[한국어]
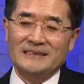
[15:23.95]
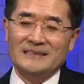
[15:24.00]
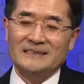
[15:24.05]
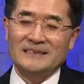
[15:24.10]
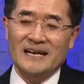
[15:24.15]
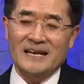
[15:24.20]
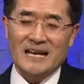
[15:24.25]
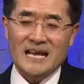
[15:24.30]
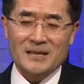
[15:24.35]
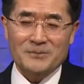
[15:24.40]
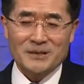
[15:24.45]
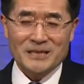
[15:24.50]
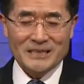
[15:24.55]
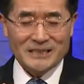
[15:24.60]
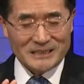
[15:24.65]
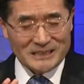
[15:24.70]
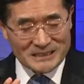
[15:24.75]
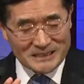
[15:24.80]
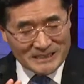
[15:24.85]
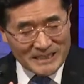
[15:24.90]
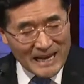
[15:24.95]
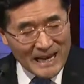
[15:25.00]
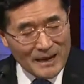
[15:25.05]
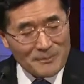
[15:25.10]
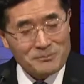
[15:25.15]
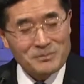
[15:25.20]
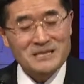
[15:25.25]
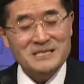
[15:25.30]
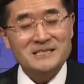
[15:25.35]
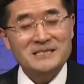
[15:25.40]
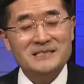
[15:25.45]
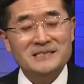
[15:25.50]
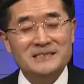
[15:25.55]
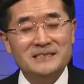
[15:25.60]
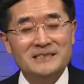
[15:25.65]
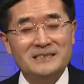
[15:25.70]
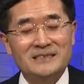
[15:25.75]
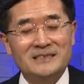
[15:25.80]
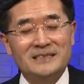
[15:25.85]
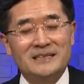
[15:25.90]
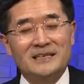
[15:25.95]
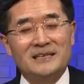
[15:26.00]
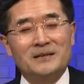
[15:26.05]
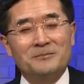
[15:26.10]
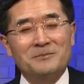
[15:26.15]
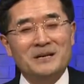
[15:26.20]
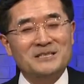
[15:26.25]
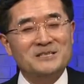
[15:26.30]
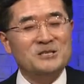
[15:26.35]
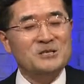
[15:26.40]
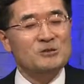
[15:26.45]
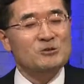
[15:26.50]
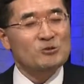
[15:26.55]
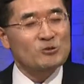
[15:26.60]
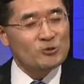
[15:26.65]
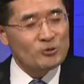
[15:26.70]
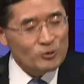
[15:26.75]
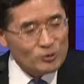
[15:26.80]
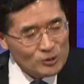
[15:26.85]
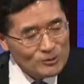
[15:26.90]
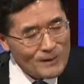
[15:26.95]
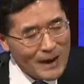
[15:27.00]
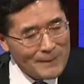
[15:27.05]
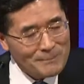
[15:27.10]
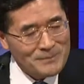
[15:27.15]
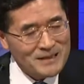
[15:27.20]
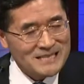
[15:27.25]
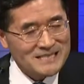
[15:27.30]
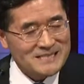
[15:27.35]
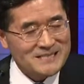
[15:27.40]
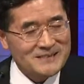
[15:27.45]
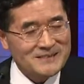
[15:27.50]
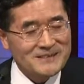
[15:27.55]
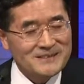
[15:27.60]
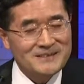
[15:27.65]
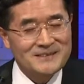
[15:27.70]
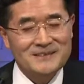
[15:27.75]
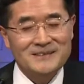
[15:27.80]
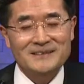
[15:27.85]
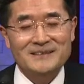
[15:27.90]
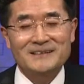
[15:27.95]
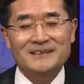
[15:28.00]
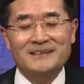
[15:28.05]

그 하나님이 은혜 앞에서는 마치 죽음 앞에서